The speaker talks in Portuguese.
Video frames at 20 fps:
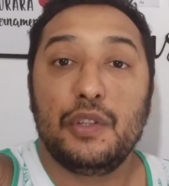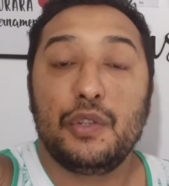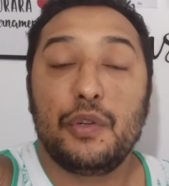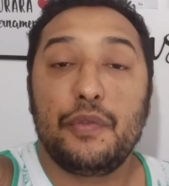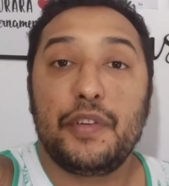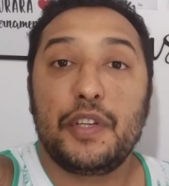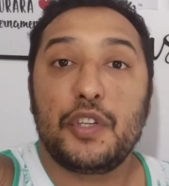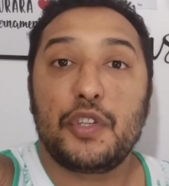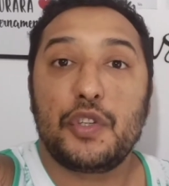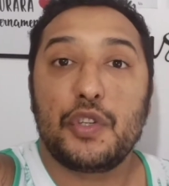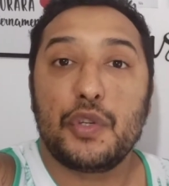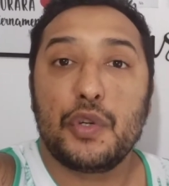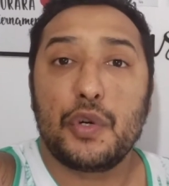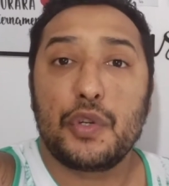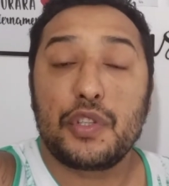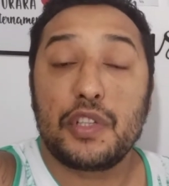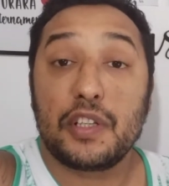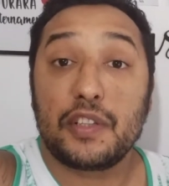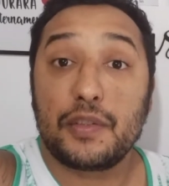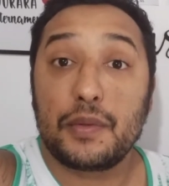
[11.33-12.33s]
No vídeo de
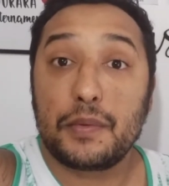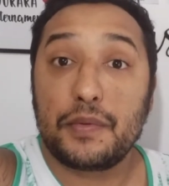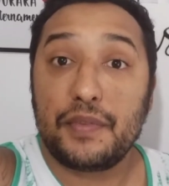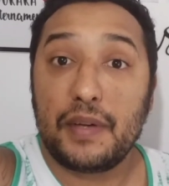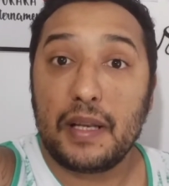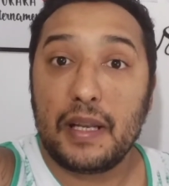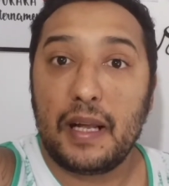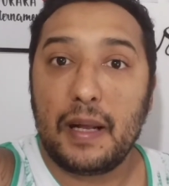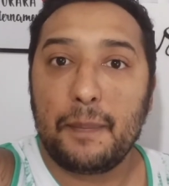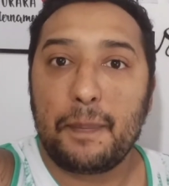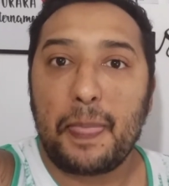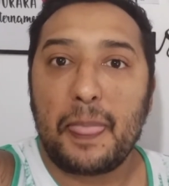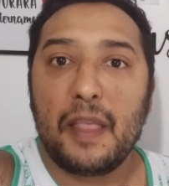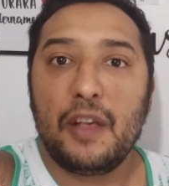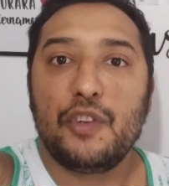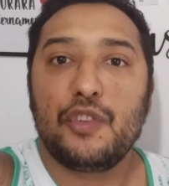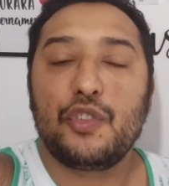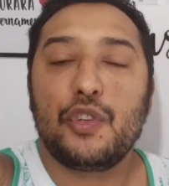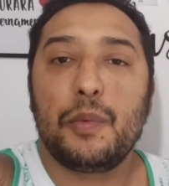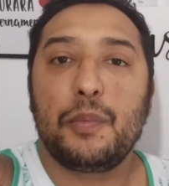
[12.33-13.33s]
hoje nós vamos falar
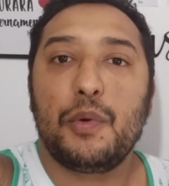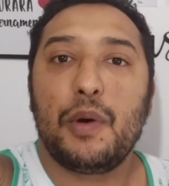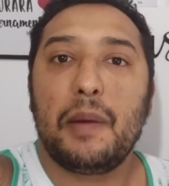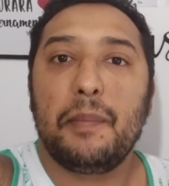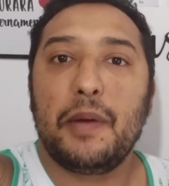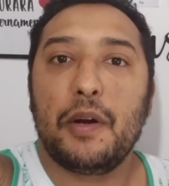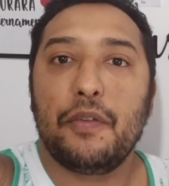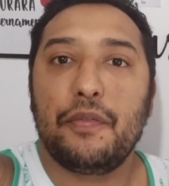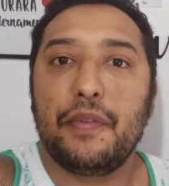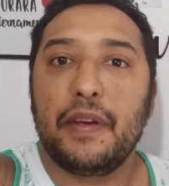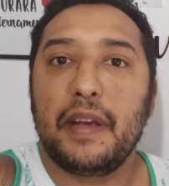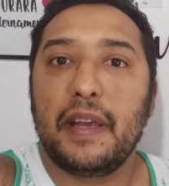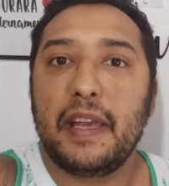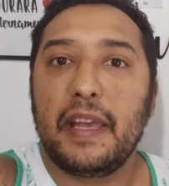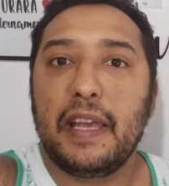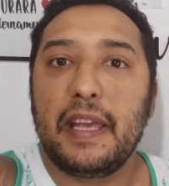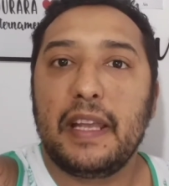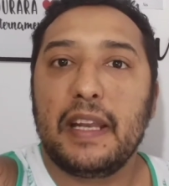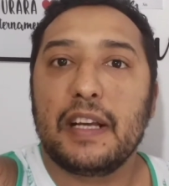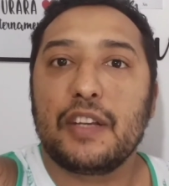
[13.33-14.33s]
sobre o Abel
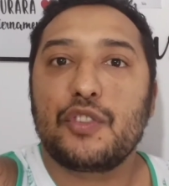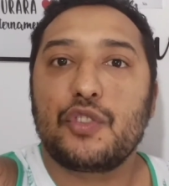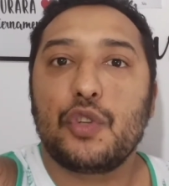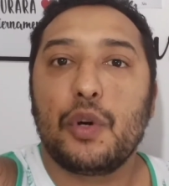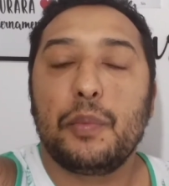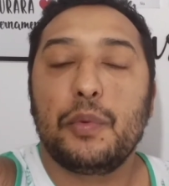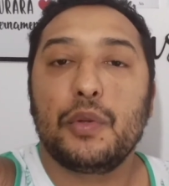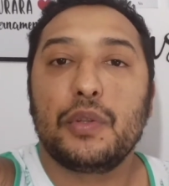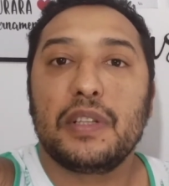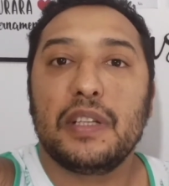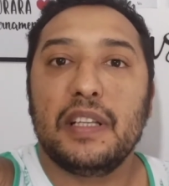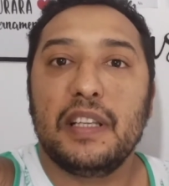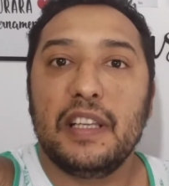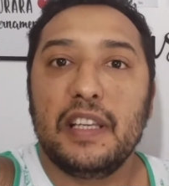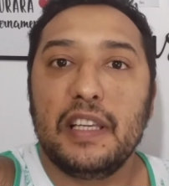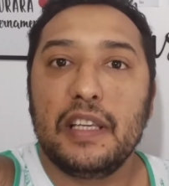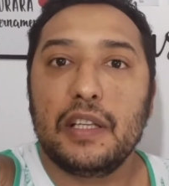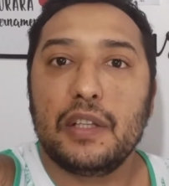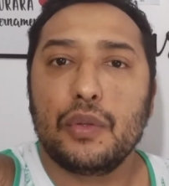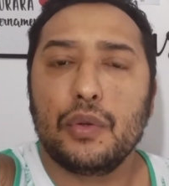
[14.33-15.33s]
Ferreira, sobre o
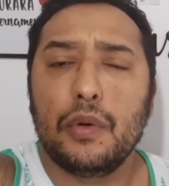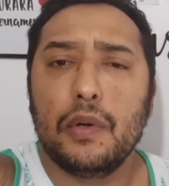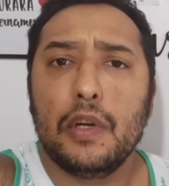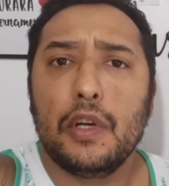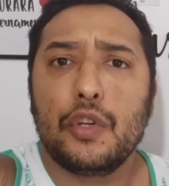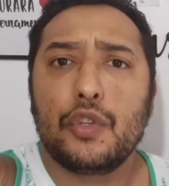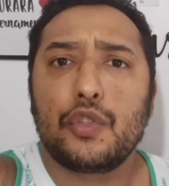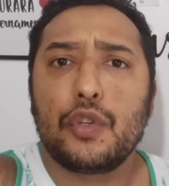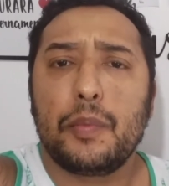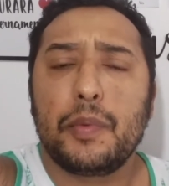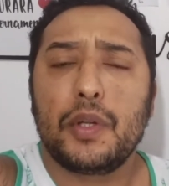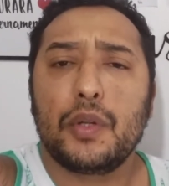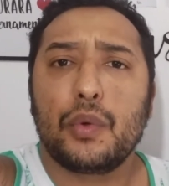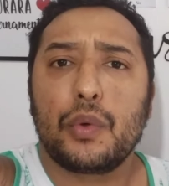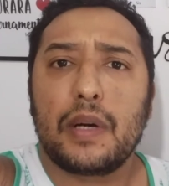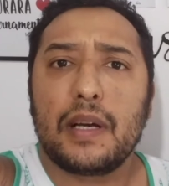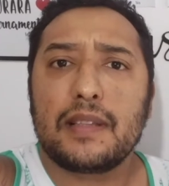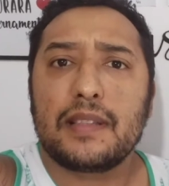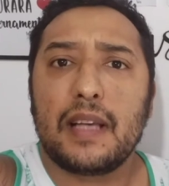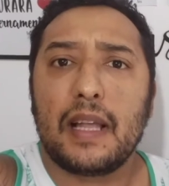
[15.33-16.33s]
Danilo, sobre
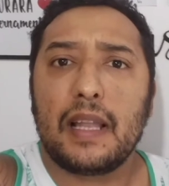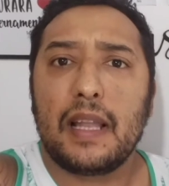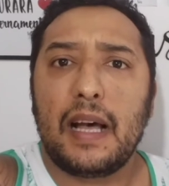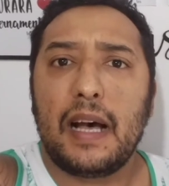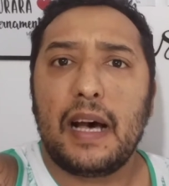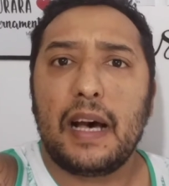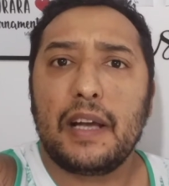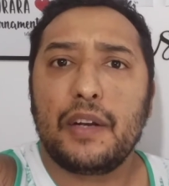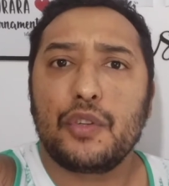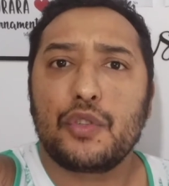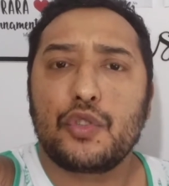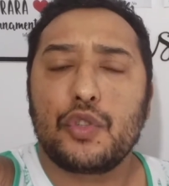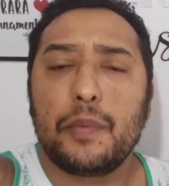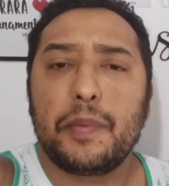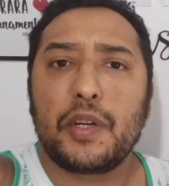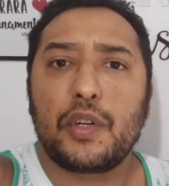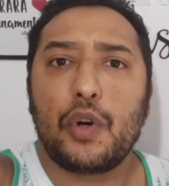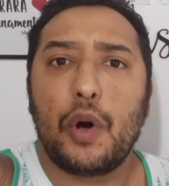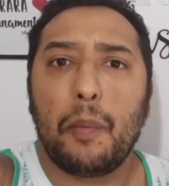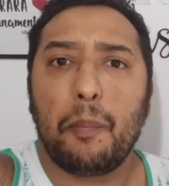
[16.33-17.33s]
Lucas Alário,
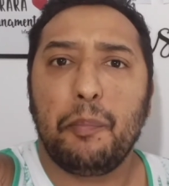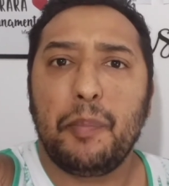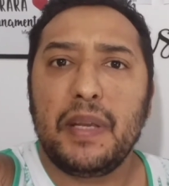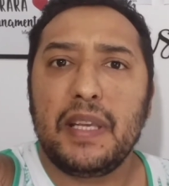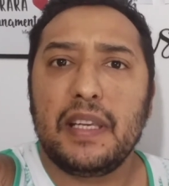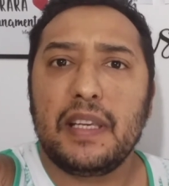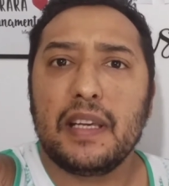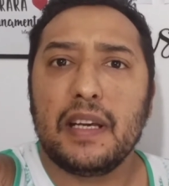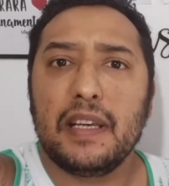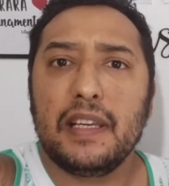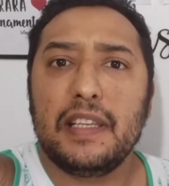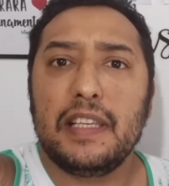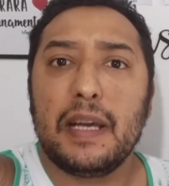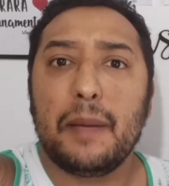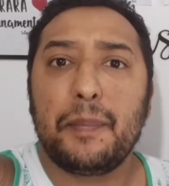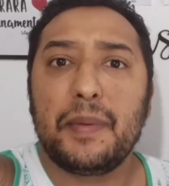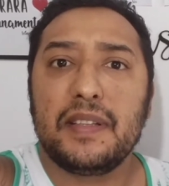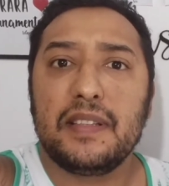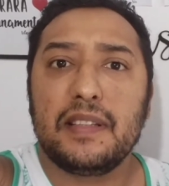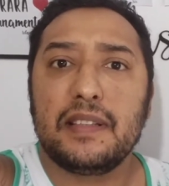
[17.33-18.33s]
sobre Copinha e a
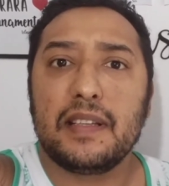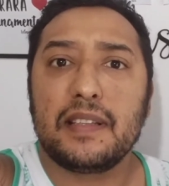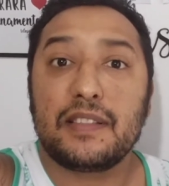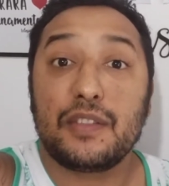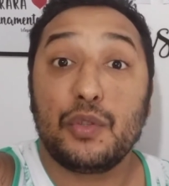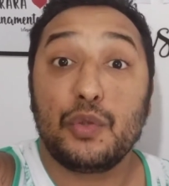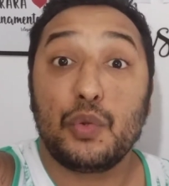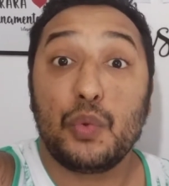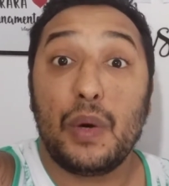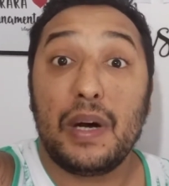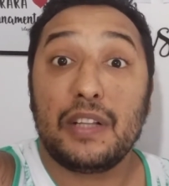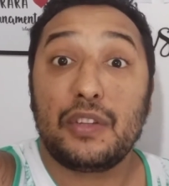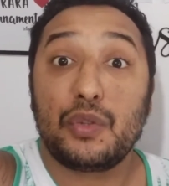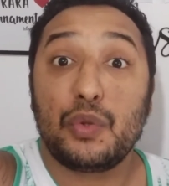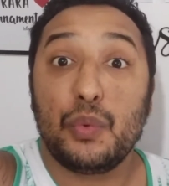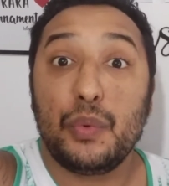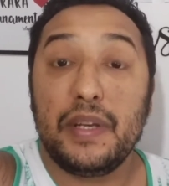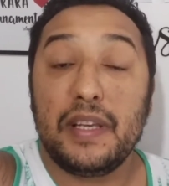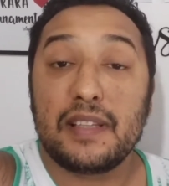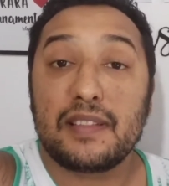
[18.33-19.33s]
apresentação do
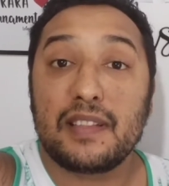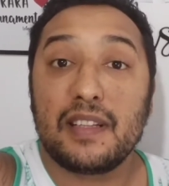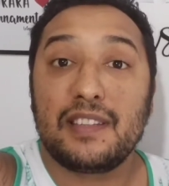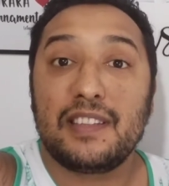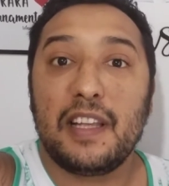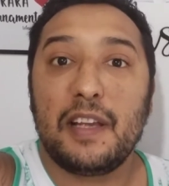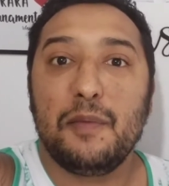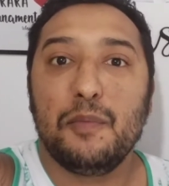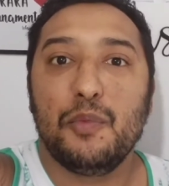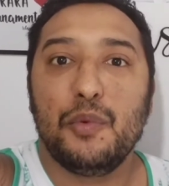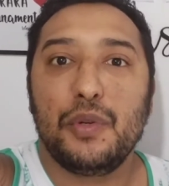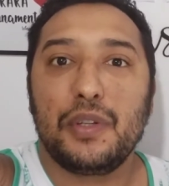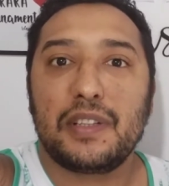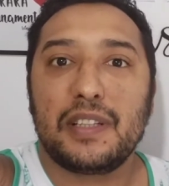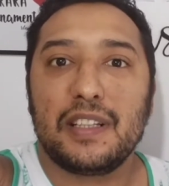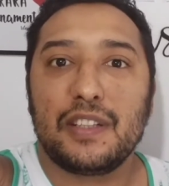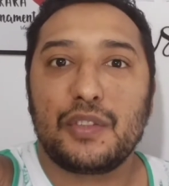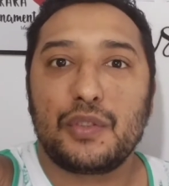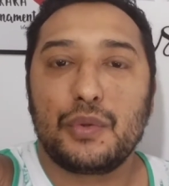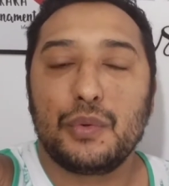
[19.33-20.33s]
Atuesta, tem
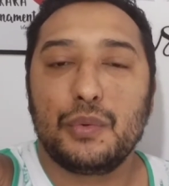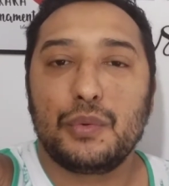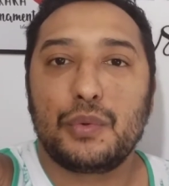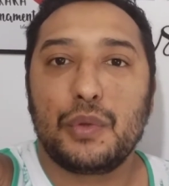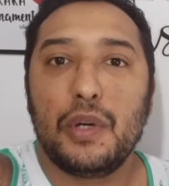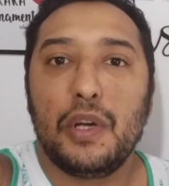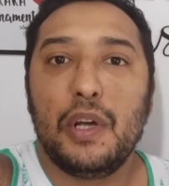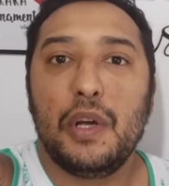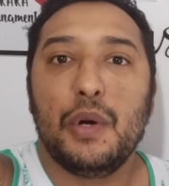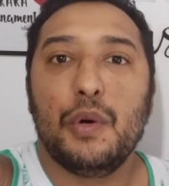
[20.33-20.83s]
muito assunto.